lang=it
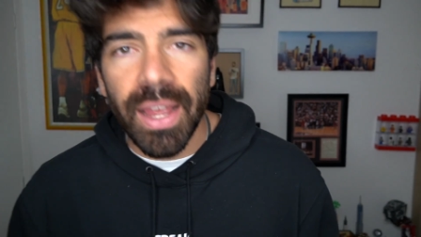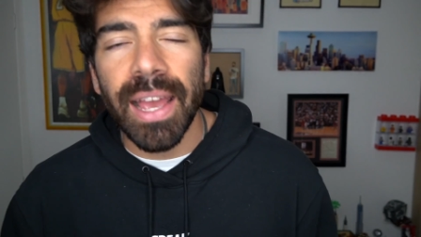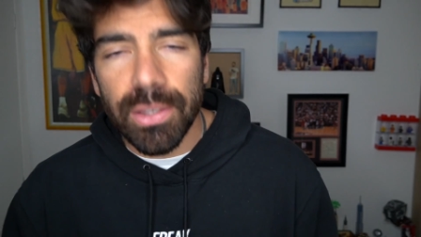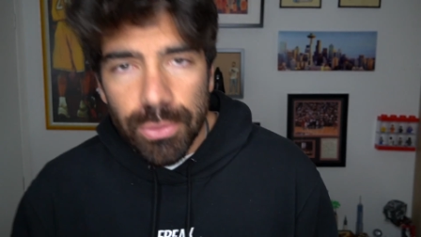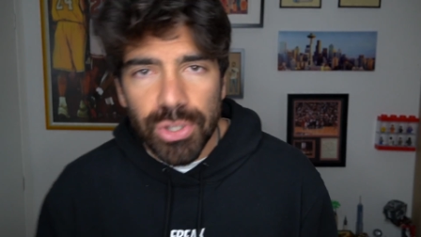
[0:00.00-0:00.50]

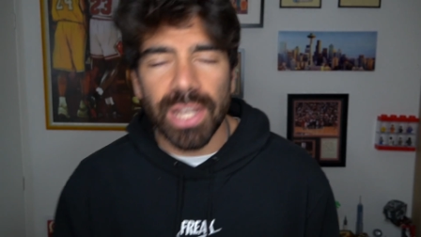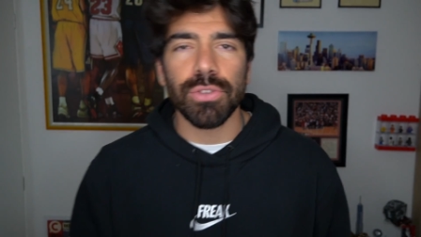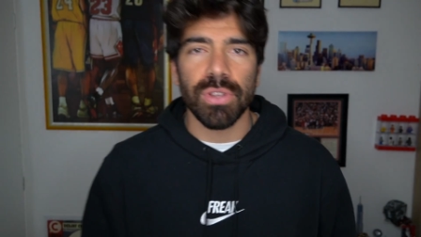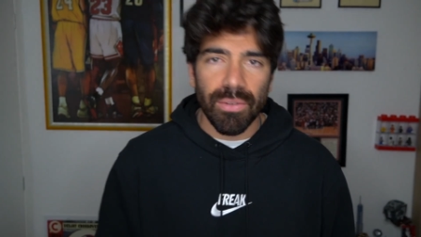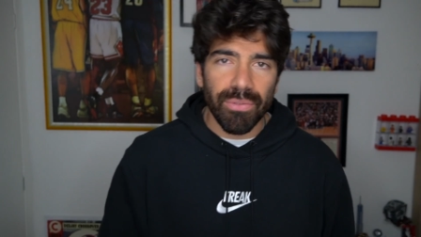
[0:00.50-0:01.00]
È
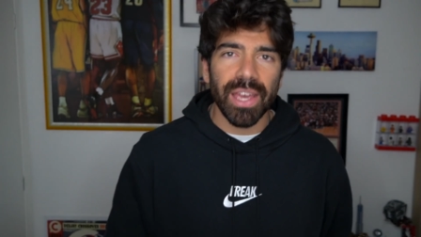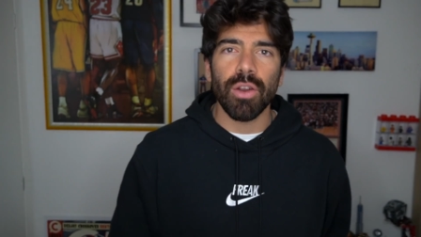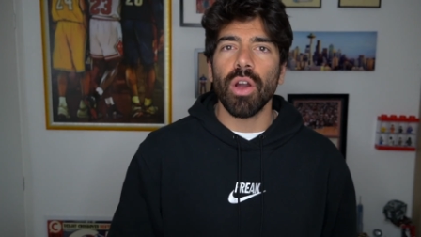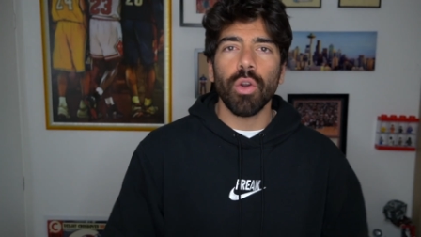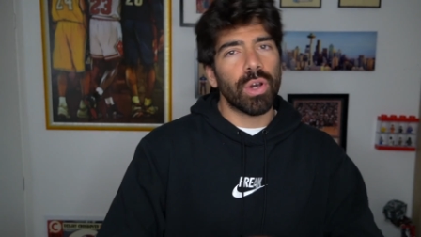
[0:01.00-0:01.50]
successo
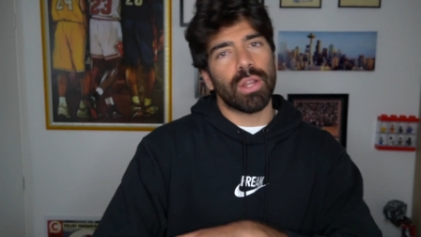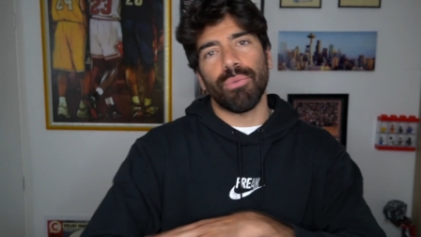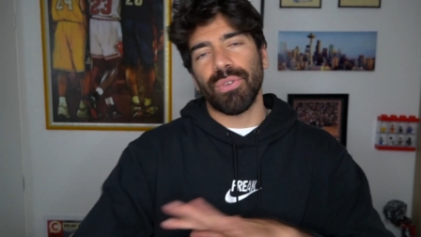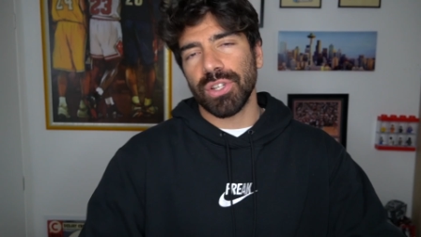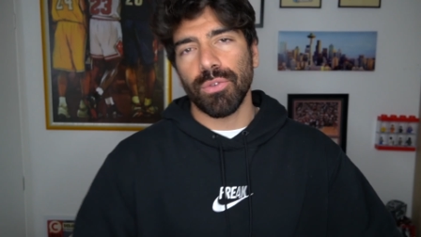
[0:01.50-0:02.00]
davvero, ancora
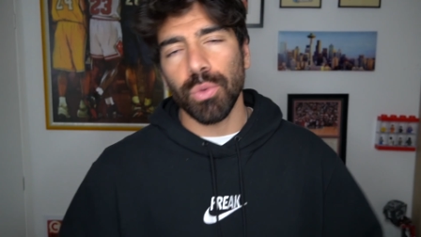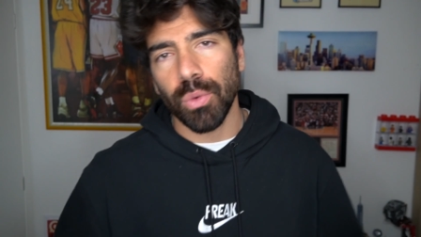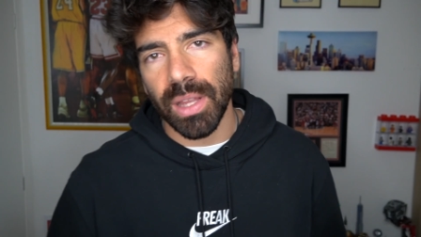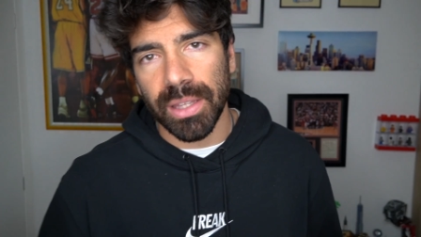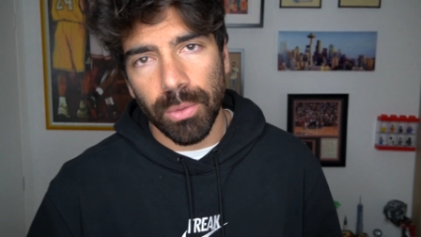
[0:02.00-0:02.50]
non facevo
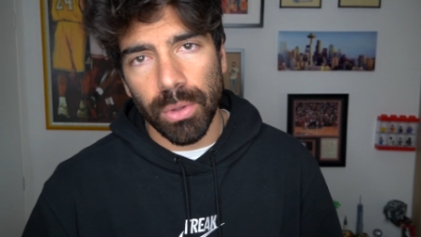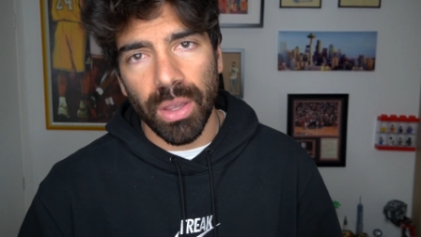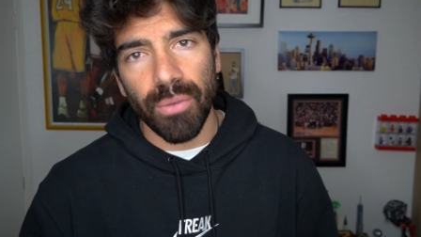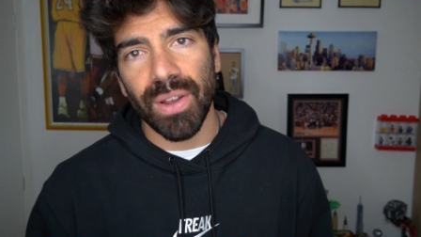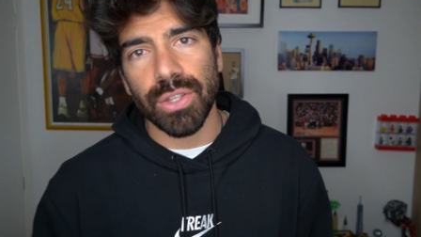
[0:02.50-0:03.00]
nulla di
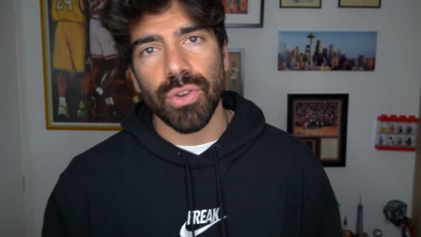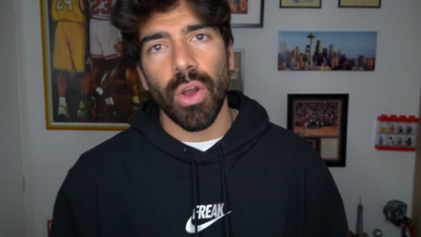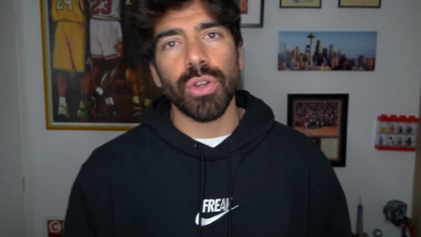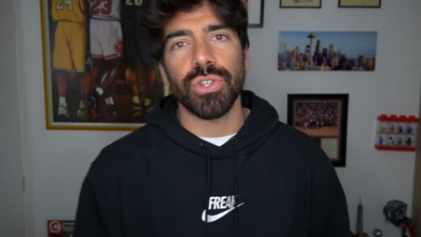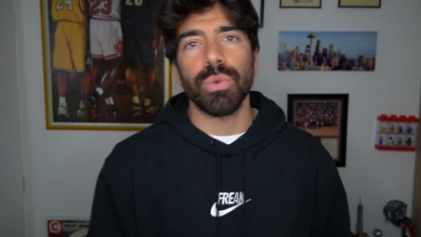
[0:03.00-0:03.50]
quello che
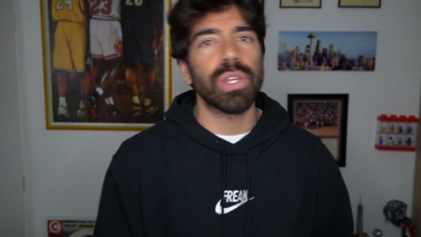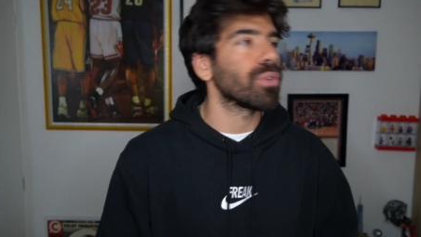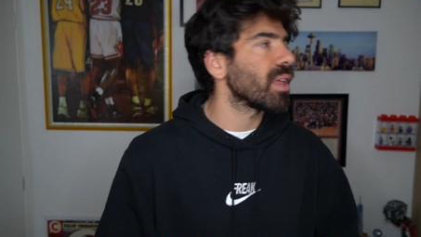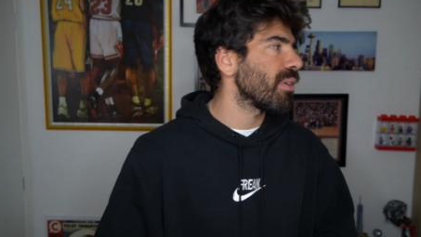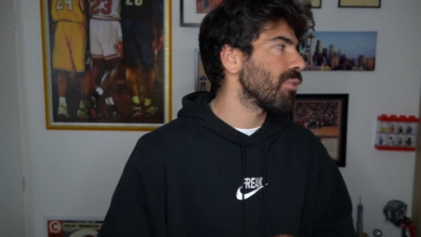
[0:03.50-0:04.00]
faccio oggi, quindi
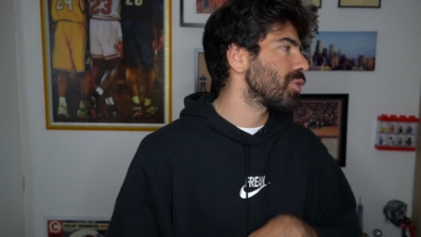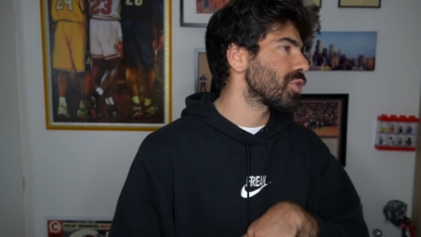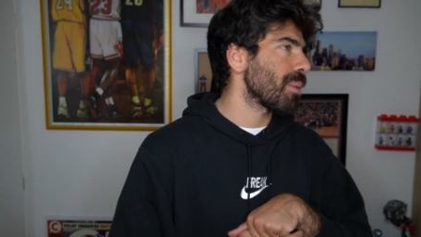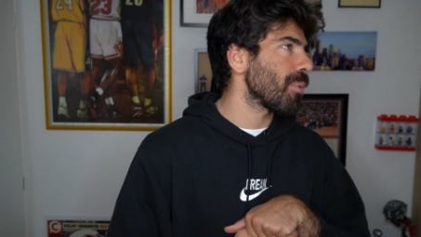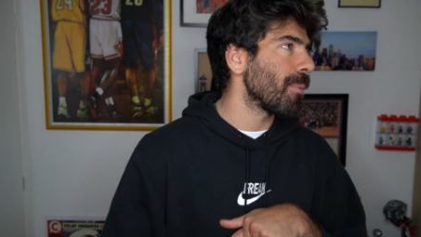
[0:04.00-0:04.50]
non avevo,
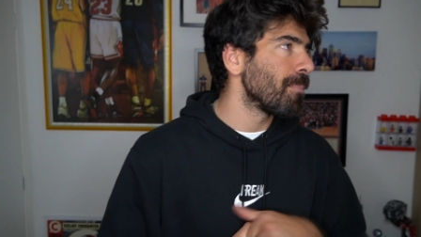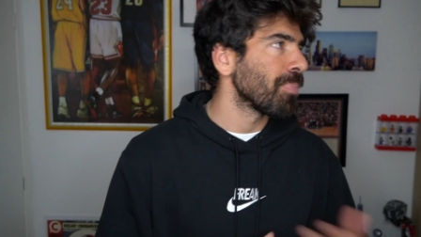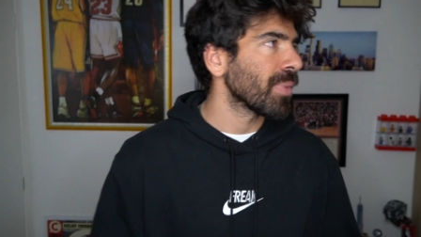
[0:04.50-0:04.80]
diciamo,